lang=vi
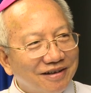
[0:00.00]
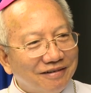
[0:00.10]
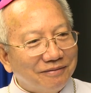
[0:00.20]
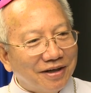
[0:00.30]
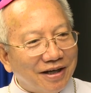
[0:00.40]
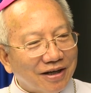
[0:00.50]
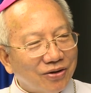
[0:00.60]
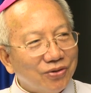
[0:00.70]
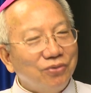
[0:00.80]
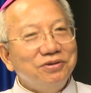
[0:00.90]
mà
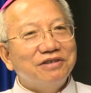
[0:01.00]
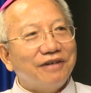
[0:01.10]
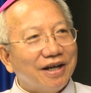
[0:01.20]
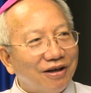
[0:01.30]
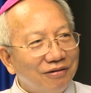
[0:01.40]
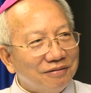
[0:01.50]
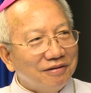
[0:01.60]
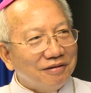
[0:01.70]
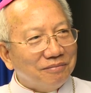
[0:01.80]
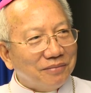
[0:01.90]
có đúng như vậy không
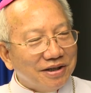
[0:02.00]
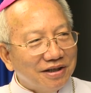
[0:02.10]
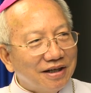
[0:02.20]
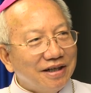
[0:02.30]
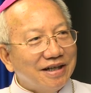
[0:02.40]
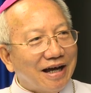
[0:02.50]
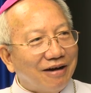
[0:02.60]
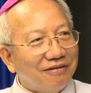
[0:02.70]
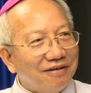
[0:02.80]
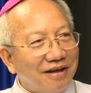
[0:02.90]
mà những lãnh đạo
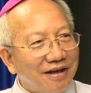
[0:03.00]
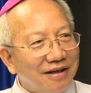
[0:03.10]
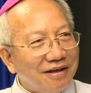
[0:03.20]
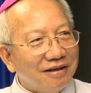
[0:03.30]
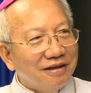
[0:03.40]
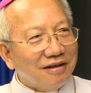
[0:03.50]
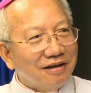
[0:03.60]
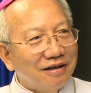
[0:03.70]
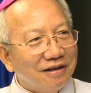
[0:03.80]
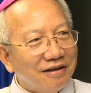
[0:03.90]
lại
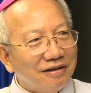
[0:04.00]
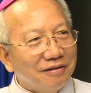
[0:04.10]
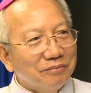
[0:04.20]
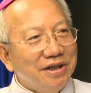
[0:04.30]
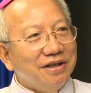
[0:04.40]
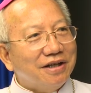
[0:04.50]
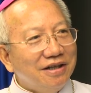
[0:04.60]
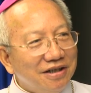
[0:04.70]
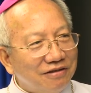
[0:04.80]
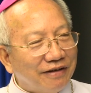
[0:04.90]
ờ, bình
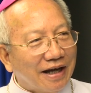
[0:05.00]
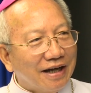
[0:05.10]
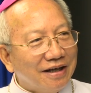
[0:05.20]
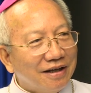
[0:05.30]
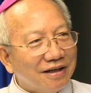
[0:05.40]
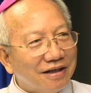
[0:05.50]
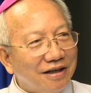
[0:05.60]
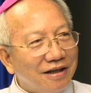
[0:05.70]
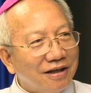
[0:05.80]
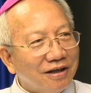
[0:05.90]
chân như vải
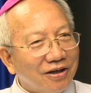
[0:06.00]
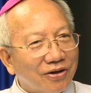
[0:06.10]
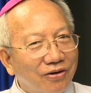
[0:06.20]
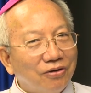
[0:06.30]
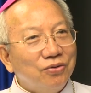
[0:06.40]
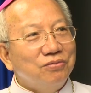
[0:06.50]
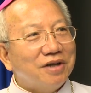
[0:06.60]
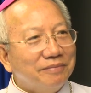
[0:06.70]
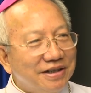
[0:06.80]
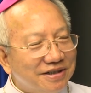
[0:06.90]
thì có đúng
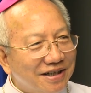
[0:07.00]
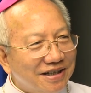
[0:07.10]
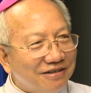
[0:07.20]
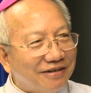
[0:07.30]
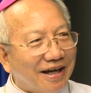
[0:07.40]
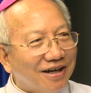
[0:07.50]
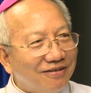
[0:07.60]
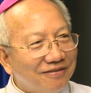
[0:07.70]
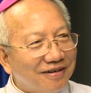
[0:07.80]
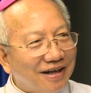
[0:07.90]
là bình chân như vải
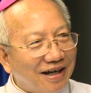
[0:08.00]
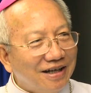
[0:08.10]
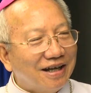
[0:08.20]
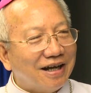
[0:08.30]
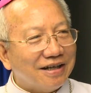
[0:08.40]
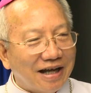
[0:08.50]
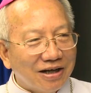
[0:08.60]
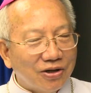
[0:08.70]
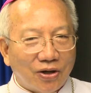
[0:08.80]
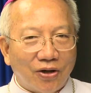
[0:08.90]
không hay là
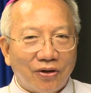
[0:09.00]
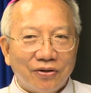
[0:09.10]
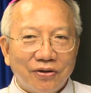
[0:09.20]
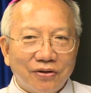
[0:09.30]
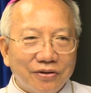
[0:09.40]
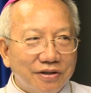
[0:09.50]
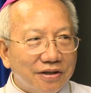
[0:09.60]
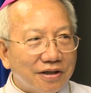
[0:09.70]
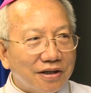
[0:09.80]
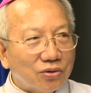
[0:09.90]
đang có
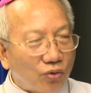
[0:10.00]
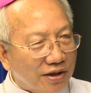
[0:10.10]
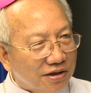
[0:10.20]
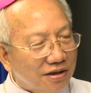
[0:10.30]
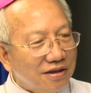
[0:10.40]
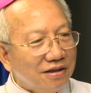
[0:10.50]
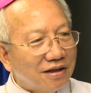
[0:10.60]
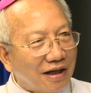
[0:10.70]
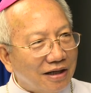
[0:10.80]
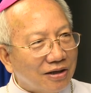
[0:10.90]
những cái toan tính
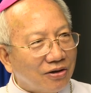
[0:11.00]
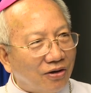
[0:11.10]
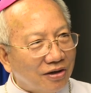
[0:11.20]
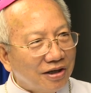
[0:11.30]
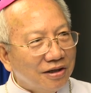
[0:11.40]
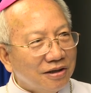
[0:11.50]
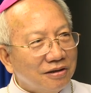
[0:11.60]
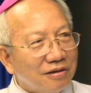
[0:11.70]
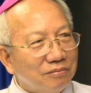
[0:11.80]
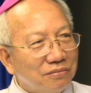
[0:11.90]
hay là có cái
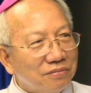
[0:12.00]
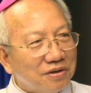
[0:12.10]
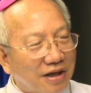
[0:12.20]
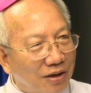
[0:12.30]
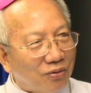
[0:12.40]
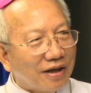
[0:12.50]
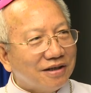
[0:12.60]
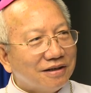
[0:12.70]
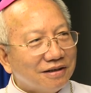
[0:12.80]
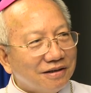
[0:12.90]
ừ, kế hoạch
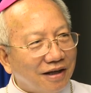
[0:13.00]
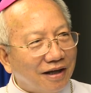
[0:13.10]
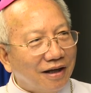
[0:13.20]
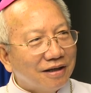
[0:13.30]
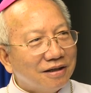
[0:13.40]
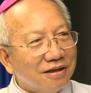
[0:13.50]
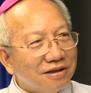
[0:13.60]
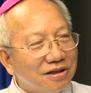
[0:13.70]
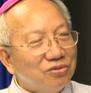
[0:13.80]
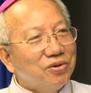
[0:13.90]
để
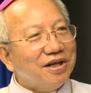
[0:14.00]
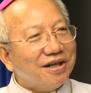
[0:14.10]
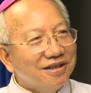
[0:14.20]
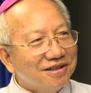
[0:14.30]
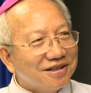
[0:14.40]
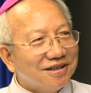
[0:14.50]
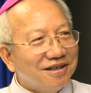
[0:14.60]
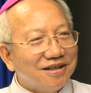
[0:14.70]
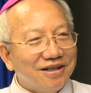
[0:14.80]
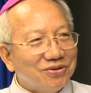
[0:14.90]
cứu nguy đất nước
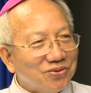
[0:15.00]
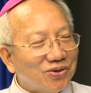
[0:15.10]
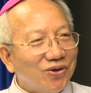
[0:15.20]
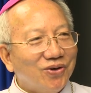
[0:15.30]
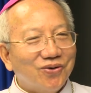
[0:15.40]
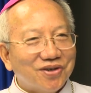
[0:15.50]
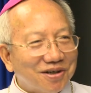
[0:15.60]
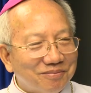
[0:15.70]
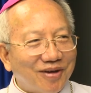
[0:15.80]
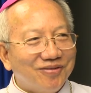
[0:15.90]
thì chúng tôi cũng
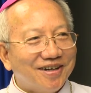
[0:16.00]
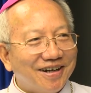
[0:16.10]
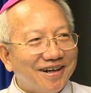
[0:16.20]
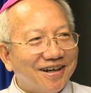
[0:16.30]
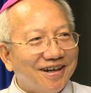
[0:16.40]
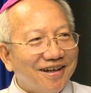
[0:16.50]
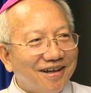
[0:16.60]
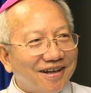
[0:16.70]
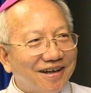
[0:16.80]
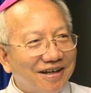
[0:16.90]
rất mong rằng
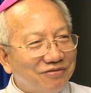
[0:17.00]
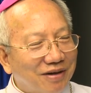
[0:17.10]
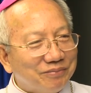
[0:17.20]
à, anh Phạm